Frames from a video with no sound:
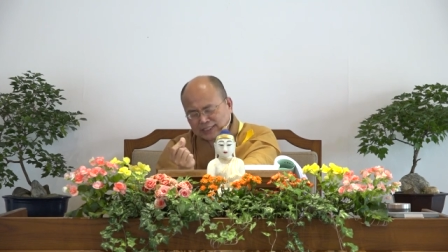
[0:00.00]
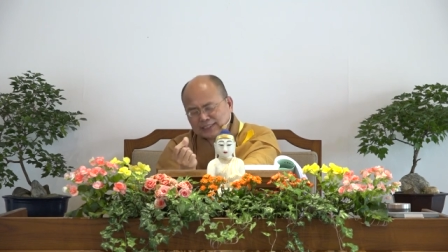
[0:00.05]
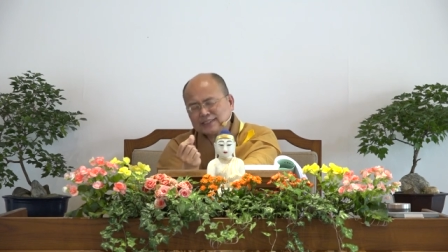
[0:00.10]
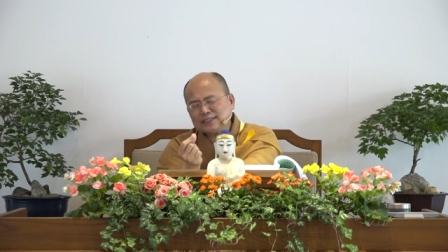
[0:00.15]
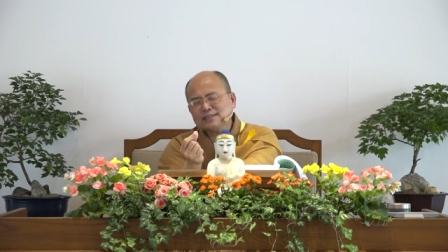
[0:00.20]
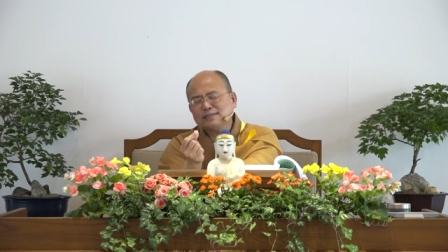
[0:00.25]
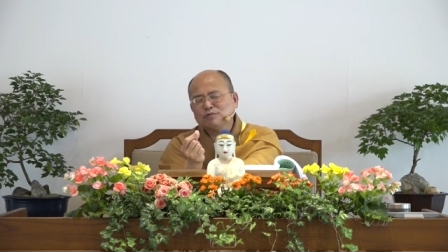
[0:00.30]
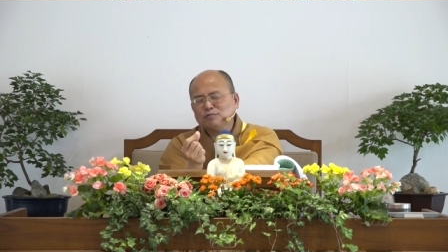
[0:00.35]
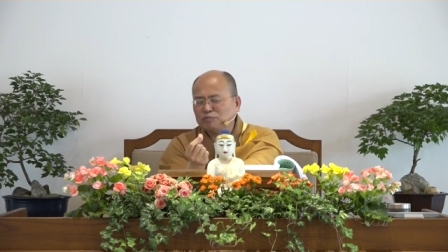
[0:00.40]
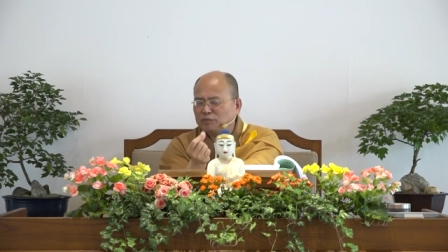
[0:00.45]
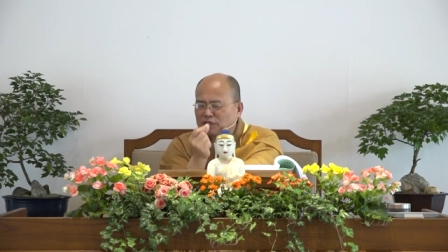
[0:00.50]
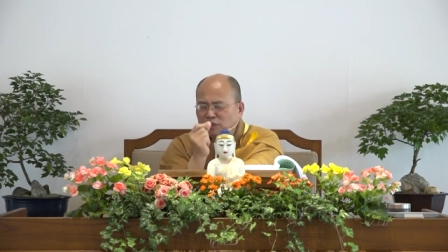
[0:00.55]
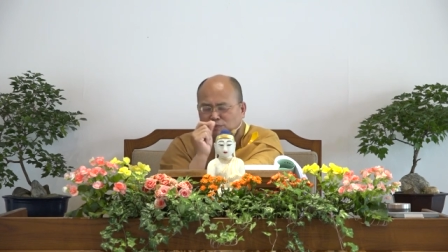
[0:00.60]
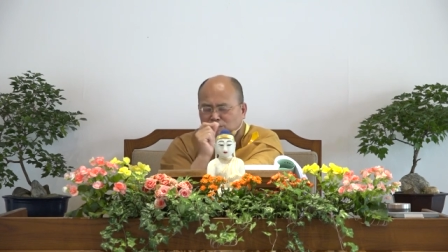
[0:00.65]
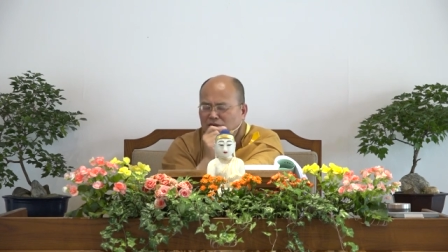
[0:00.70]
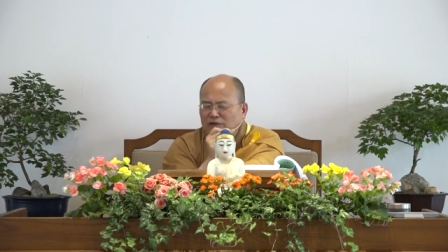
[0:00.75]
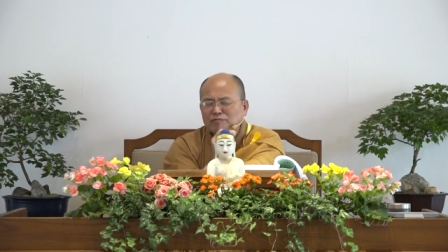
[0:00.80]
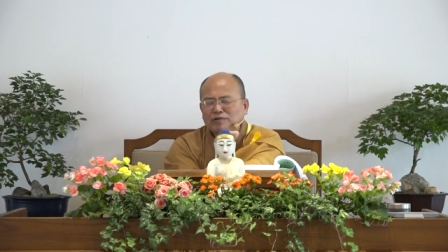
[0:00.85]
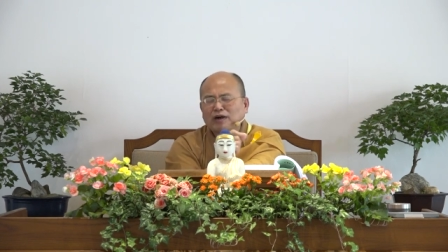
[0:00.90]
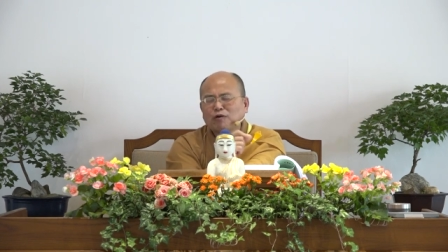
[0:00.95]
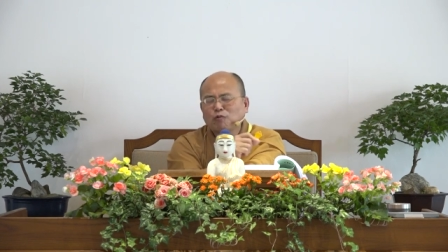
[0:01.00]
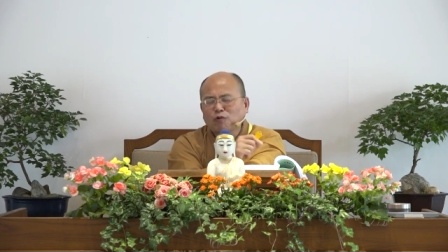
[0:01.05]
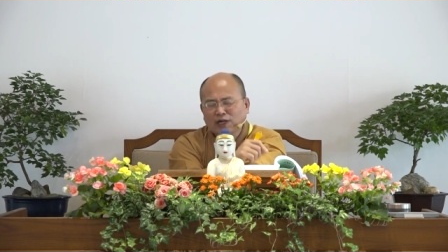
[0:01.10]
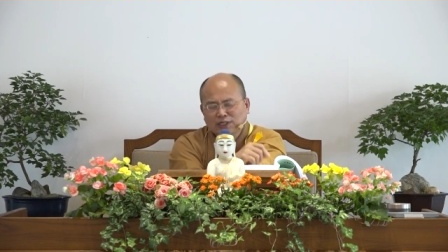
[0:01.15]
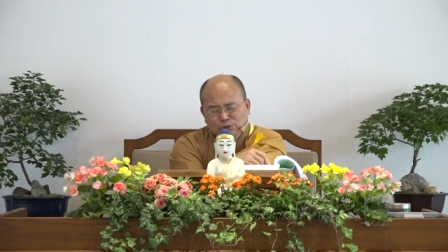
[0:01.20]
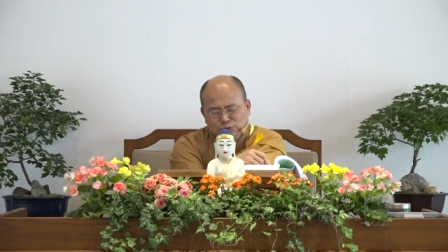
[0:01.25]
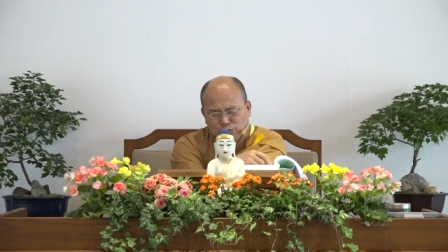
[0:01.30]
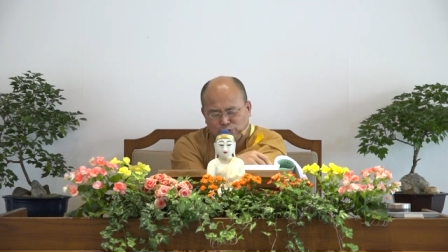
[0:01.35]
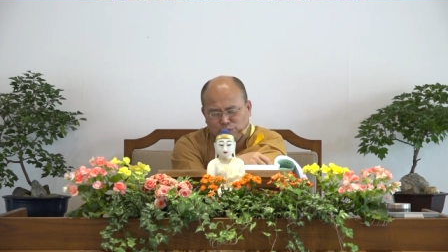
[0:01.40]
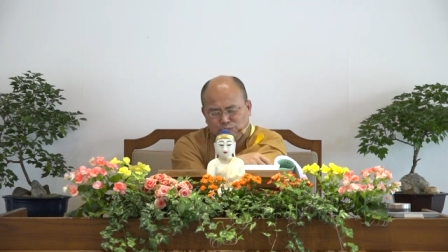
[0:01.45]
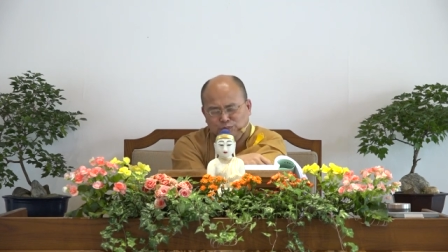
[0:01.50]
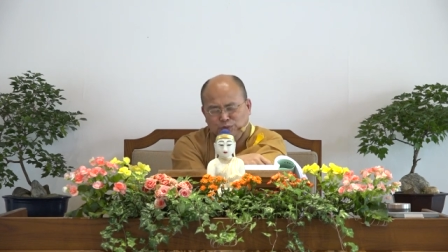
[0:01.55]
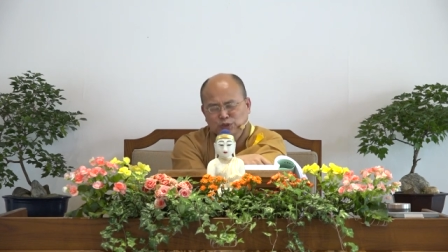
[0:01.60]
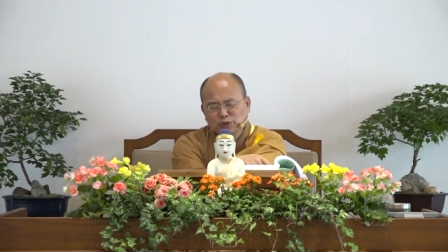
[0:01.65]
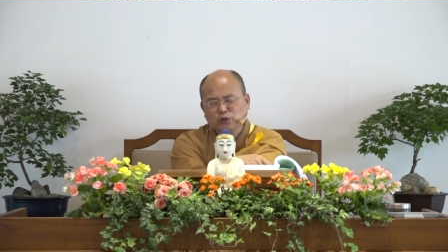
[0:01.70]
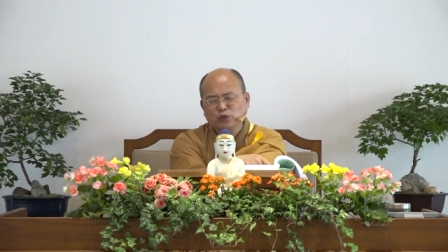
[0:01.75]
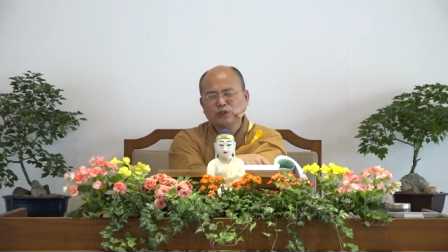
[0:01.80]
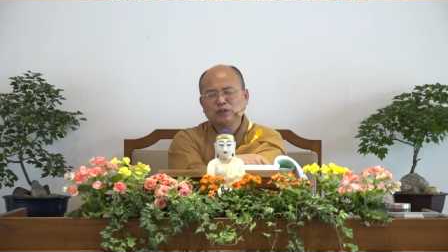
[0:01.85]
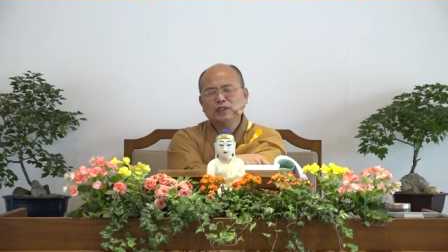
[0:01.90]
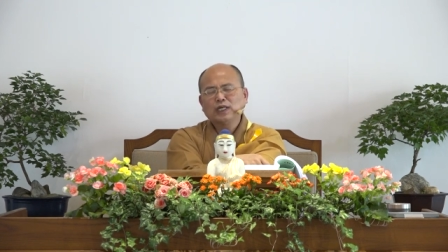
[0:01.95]
但是没有办法完全不
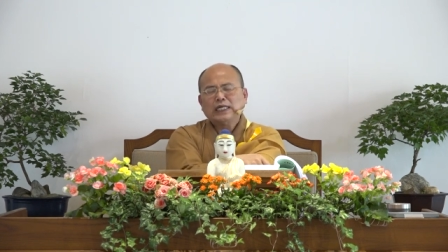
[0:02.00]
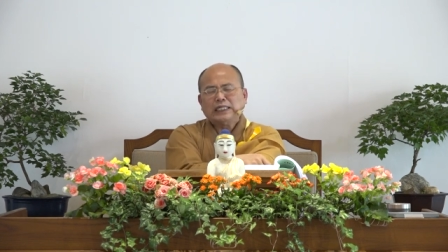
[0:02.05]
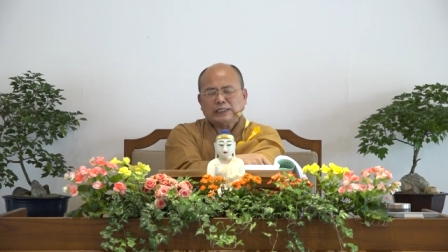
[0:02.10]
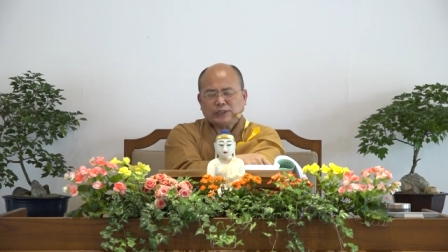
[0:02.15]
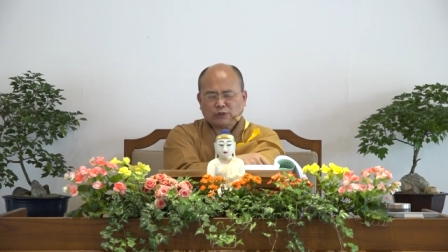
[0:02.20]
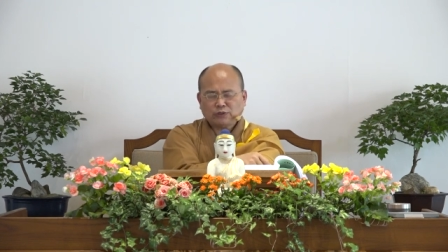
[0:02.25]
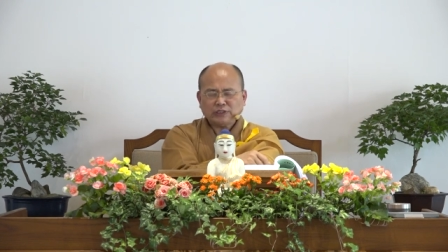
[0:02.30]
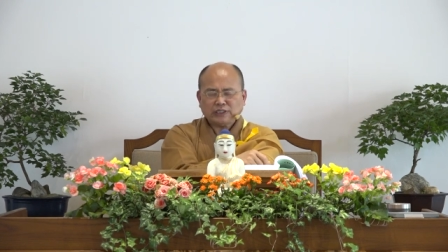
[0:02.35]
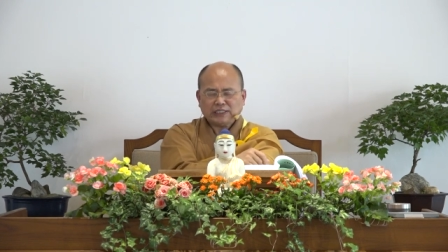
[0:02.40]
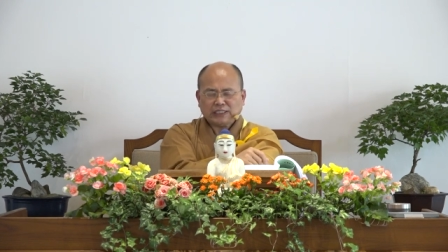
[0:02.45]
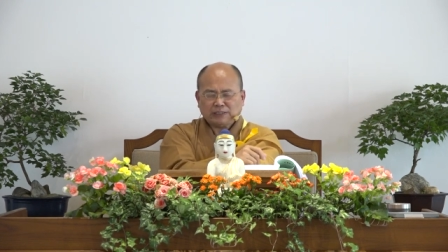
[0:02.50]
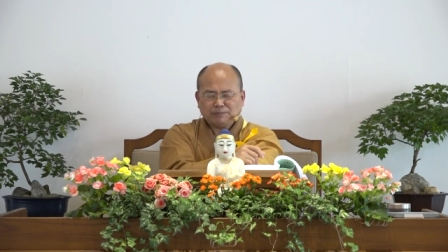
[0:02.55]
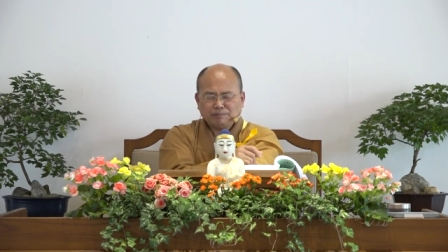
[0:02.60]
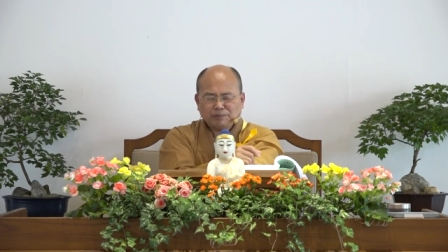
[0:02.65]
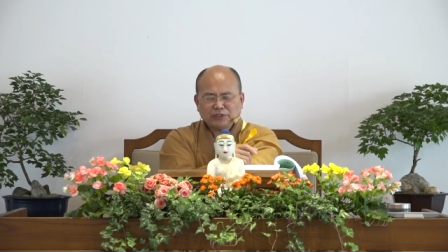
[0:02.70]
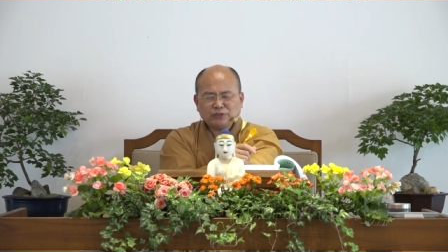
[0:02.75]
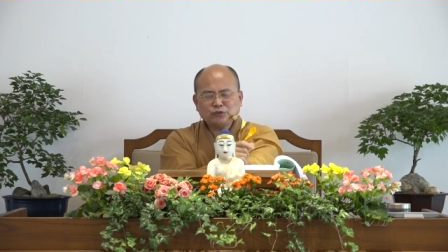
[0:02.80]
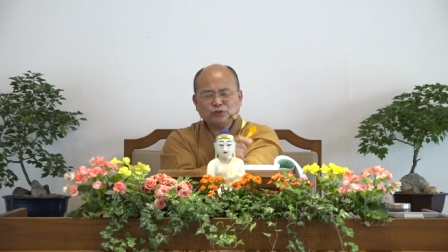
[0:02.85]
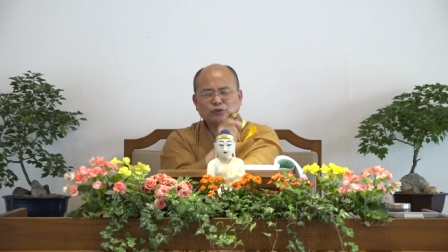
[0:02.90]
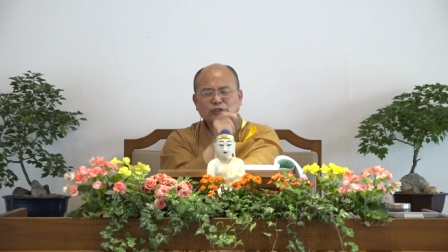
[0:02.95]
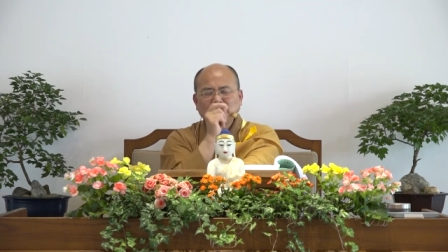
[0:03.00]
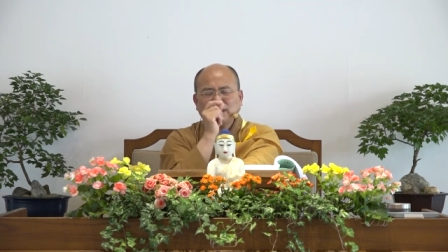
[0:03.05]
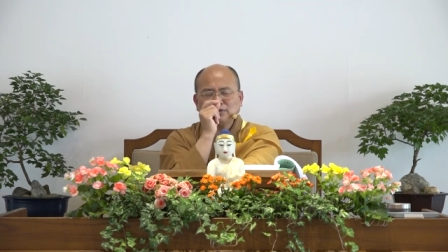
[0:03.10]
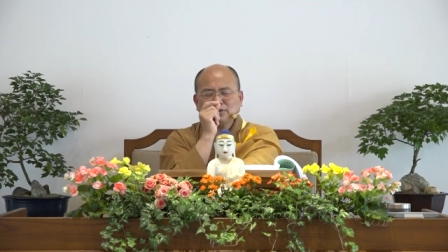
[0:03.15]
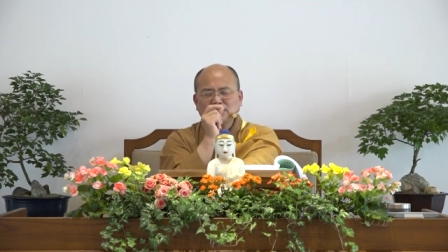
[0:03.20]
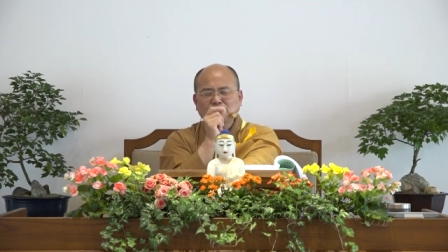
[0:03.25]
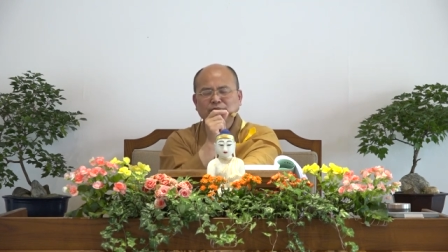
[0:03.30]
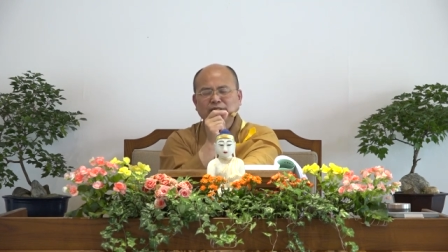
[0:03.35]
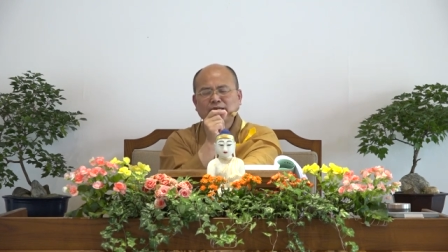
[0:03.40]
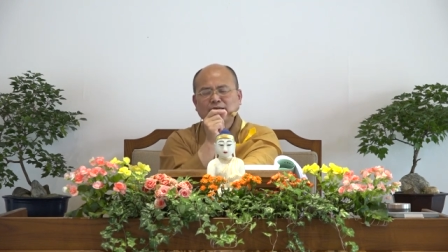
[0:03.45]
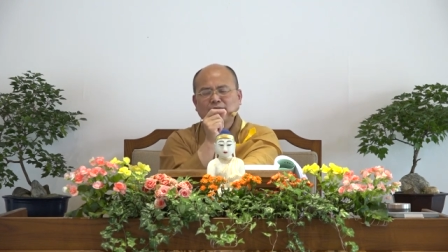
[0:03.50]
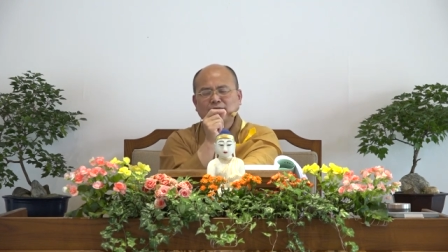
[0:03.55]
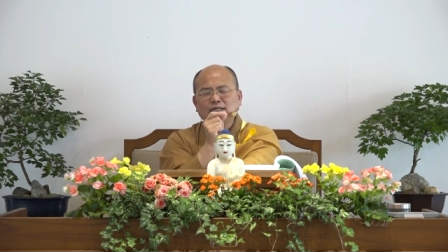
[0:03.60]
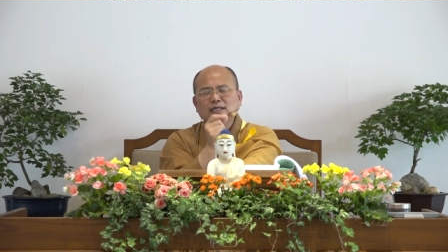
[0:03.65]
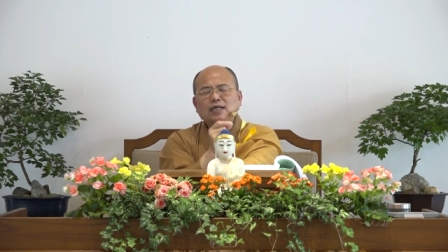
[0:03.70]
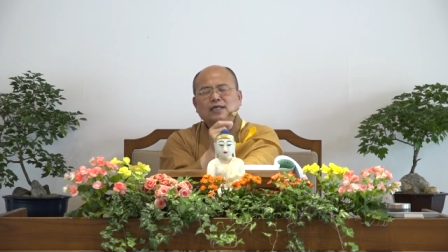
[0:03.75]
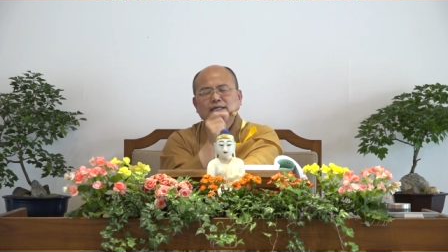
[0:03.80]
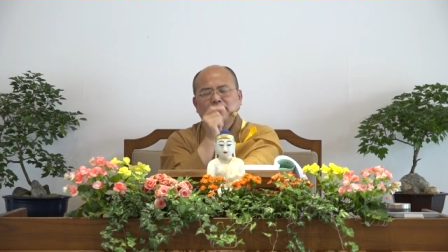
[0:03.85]
做，所以你必须要怎么样？